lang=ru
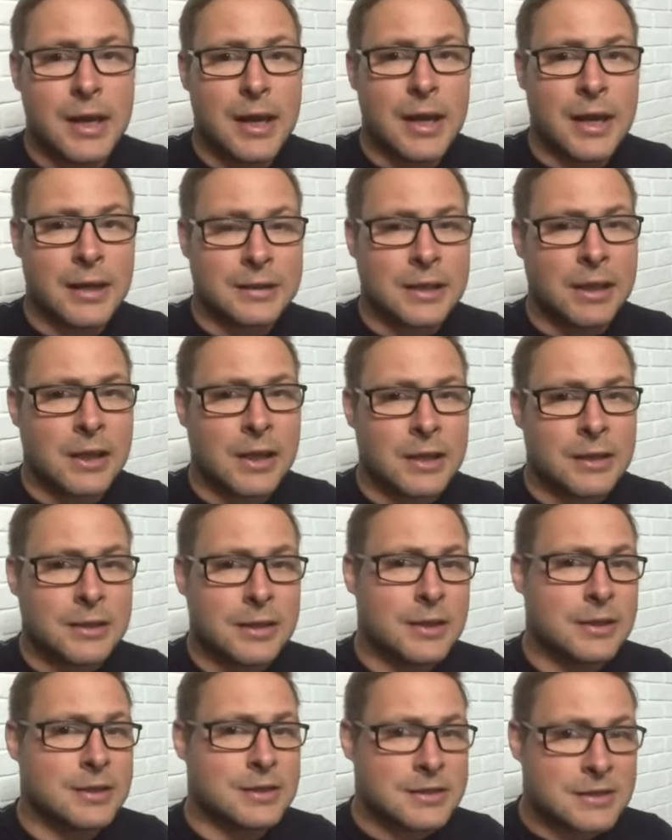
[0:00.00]
Аталанта –
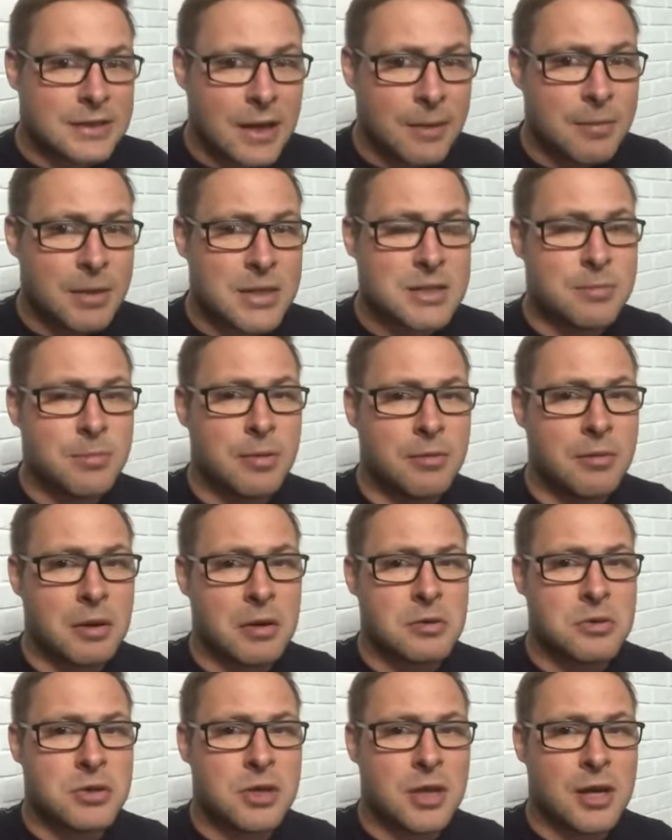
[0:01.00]
это самая
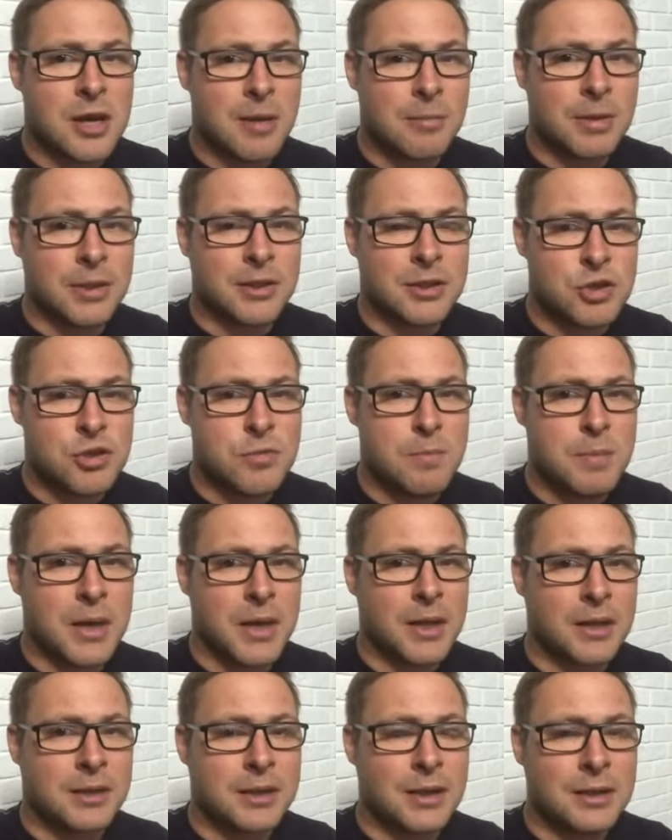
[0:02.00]
забивающая команда
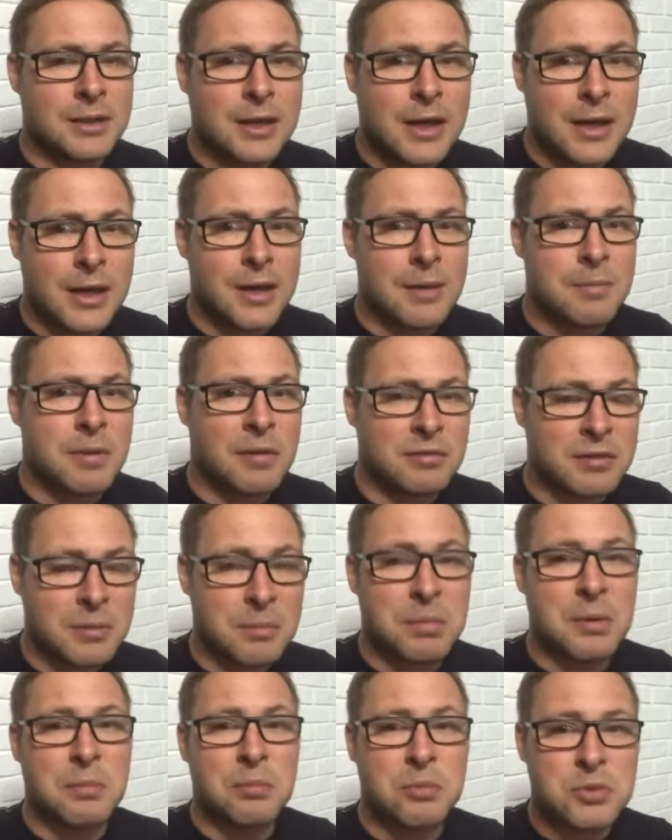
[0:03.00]
чемпионата Италии. Правда,
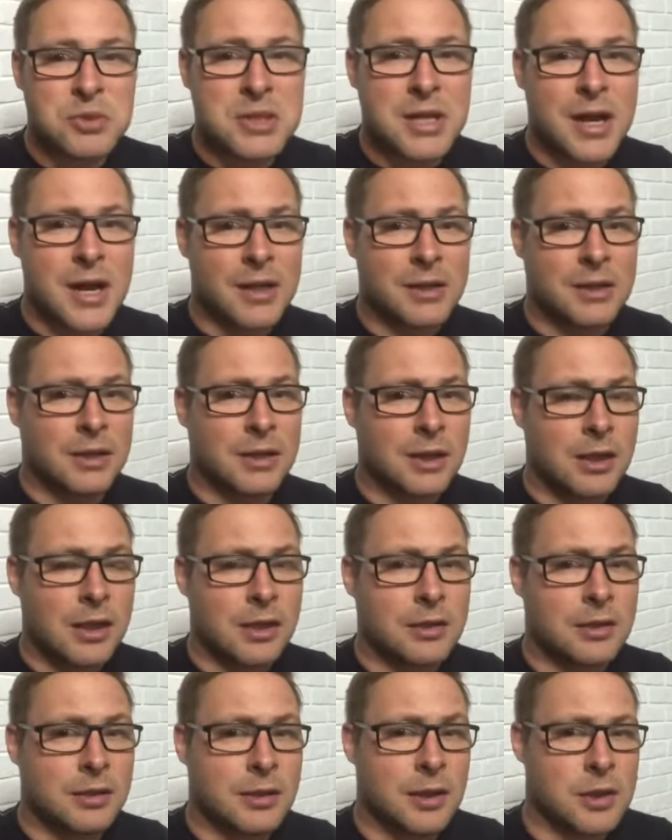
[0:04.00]
пропускает
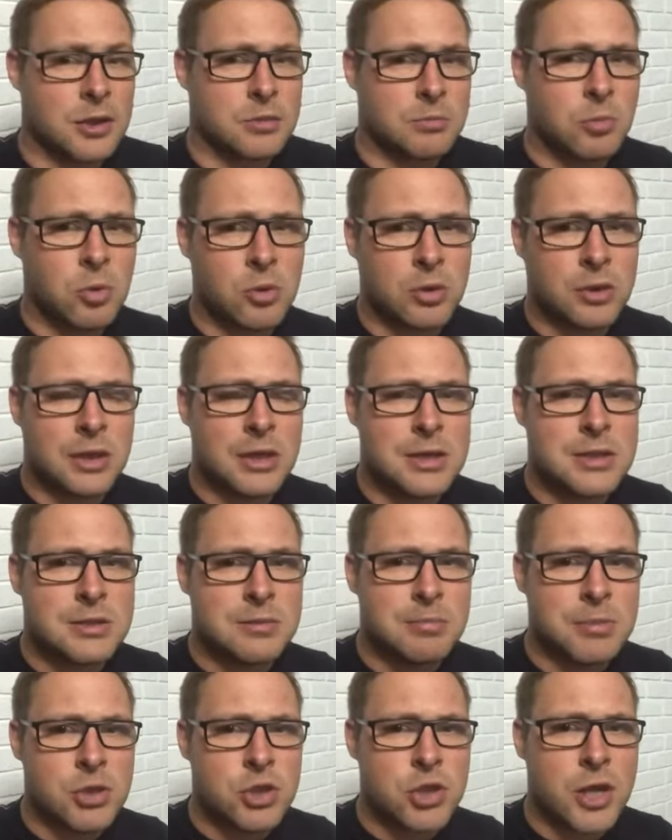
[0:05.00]
Аталанта также много,
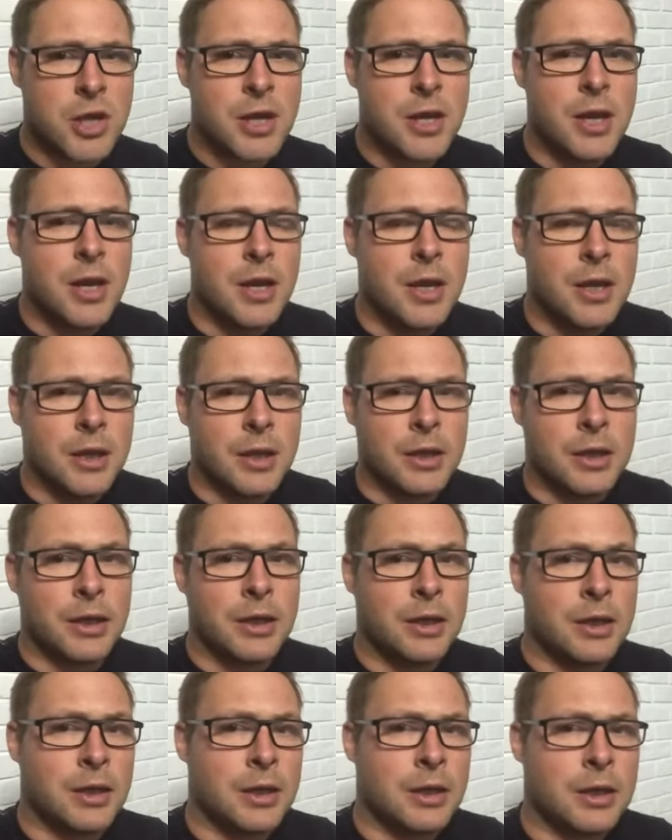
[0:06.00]
30 мячей,
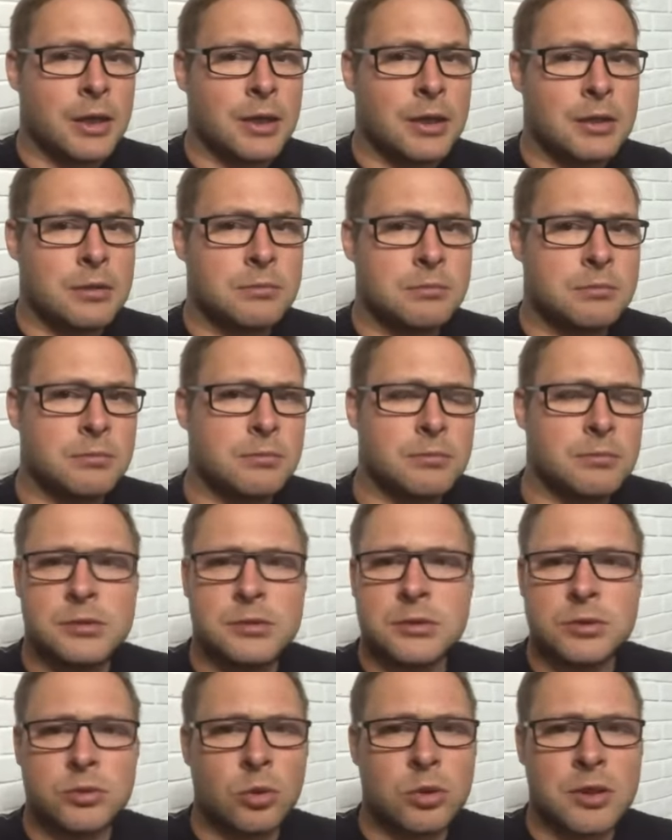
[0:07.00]
и
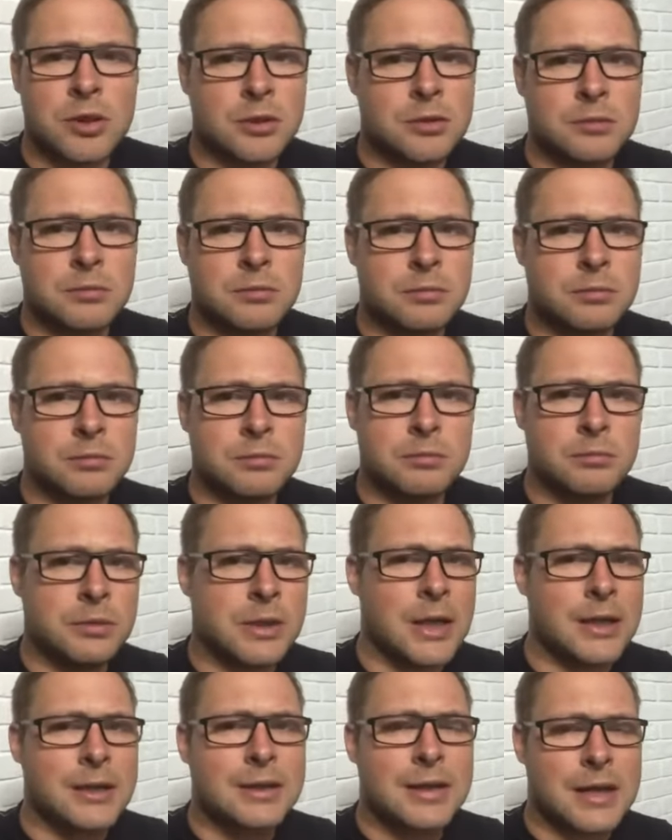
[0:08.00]
только
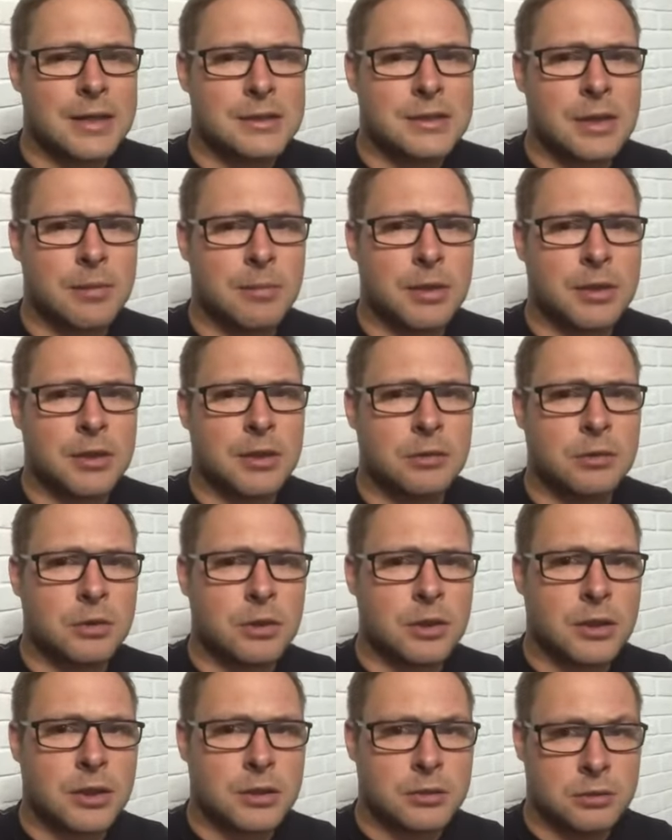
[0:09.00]
ни одна из команд, которая
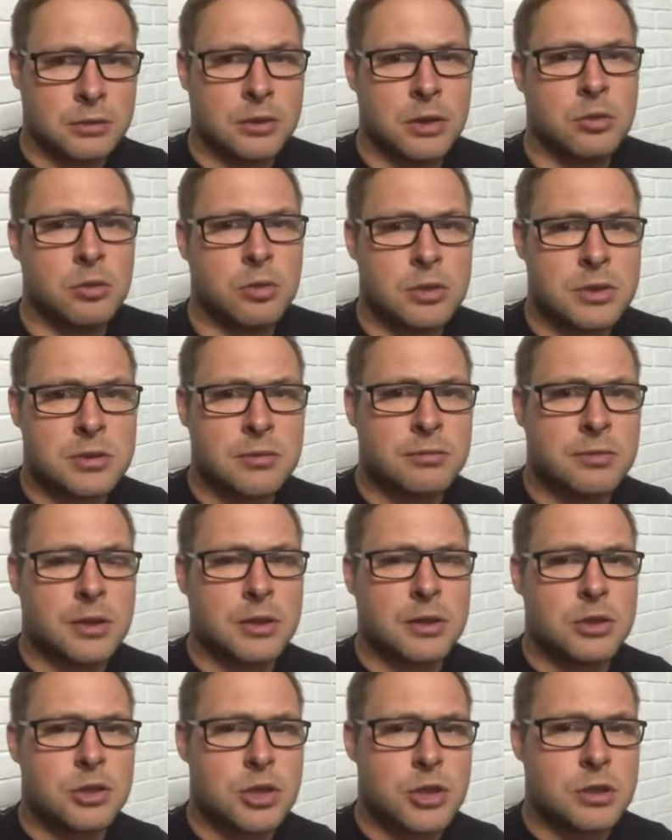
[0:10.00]
находится в
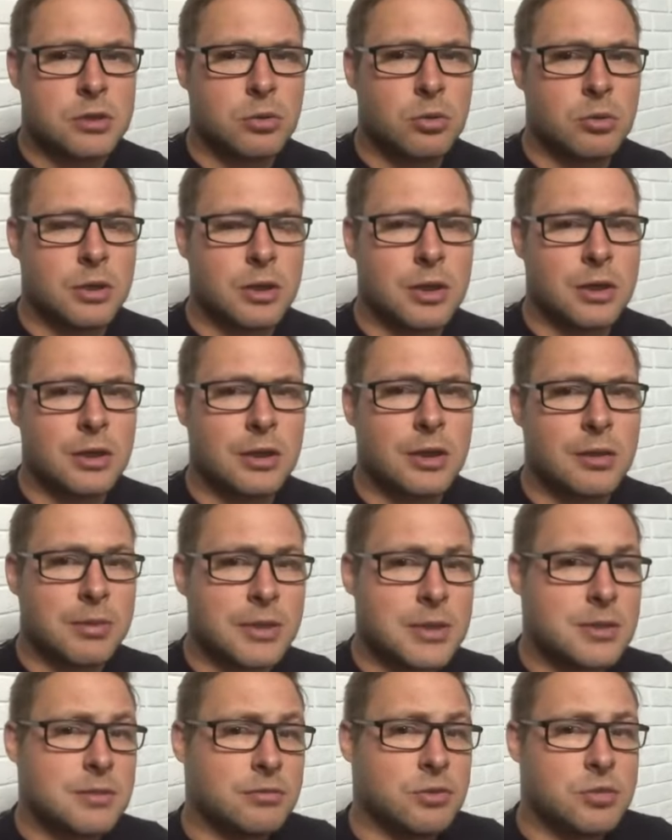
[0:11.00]
верхней части турнирной
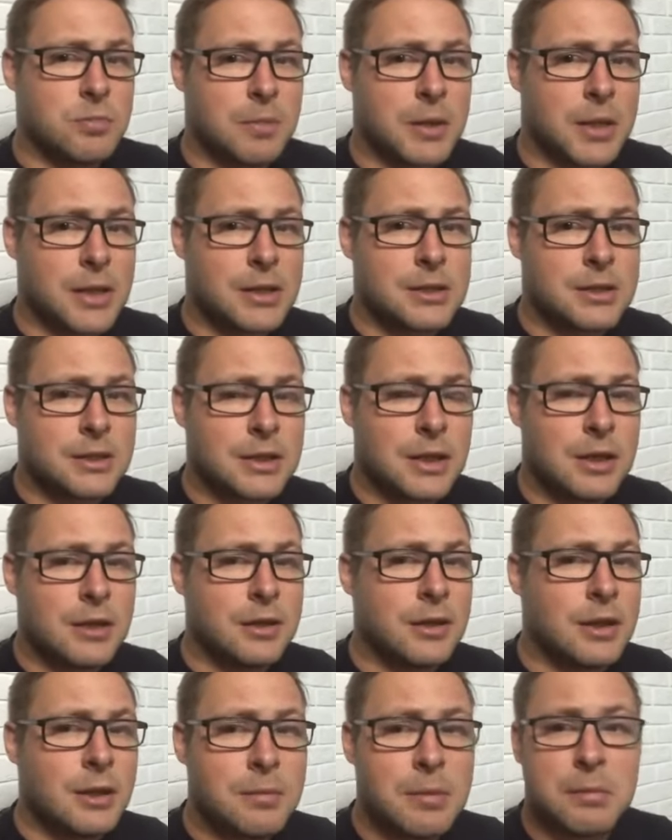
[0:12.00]
таблицы в чемпионате Италии,
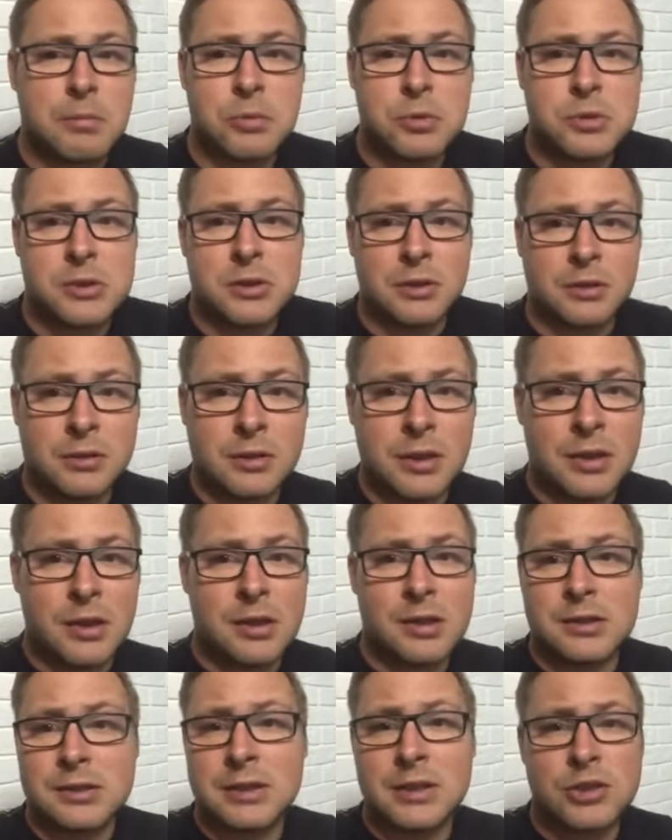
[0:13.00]
не пропустила. Да
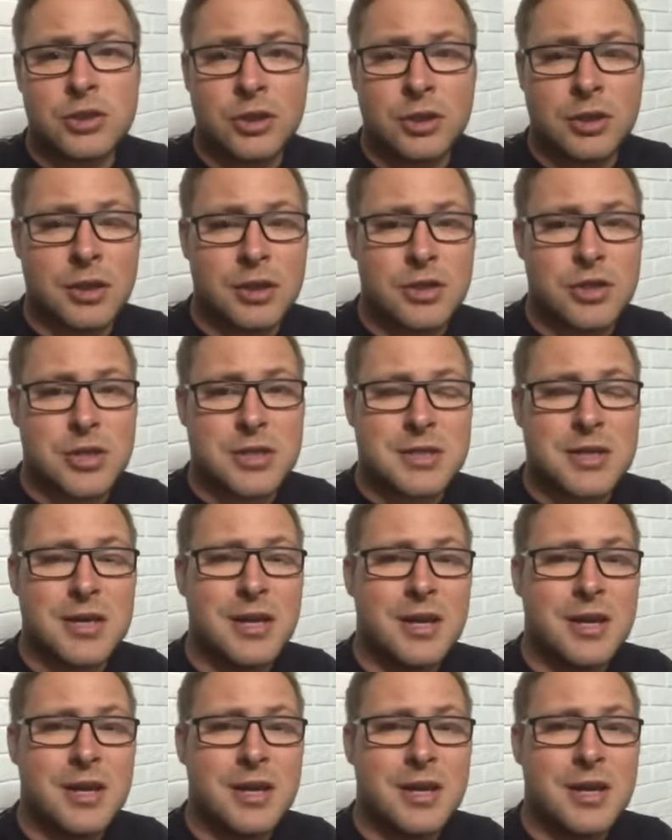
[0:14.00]
и значительная часть